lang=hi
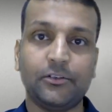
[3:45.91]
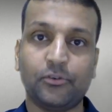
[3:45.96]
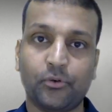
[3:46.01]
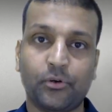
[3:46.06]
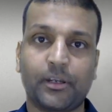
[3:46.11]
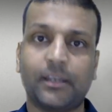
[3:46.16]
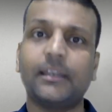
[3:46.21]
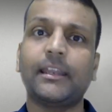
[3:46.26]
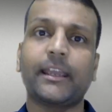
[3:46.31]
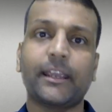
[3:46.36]

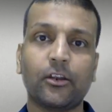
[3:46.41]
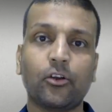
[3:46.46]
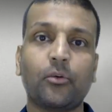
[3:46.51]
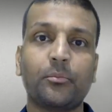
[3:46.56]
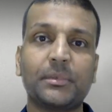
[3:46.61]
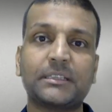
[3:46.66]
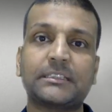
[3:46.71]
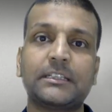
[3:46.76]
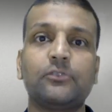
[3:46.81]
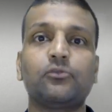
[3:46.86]
होगी लेकिन
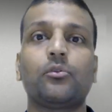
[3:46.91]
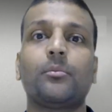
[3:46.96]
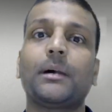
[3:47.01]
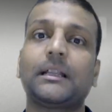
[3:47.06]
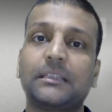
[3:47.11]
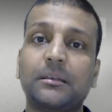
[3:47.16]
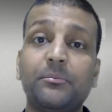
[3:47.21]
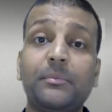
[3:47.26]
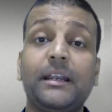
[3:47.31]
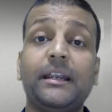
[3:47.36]
ऑब्वियसली वो
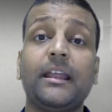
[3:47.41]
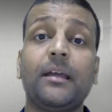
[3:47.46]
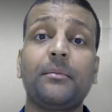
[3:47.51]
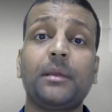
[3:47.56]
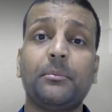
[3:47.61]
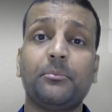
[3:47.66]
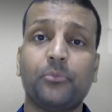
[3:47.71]
बातें मीडिया में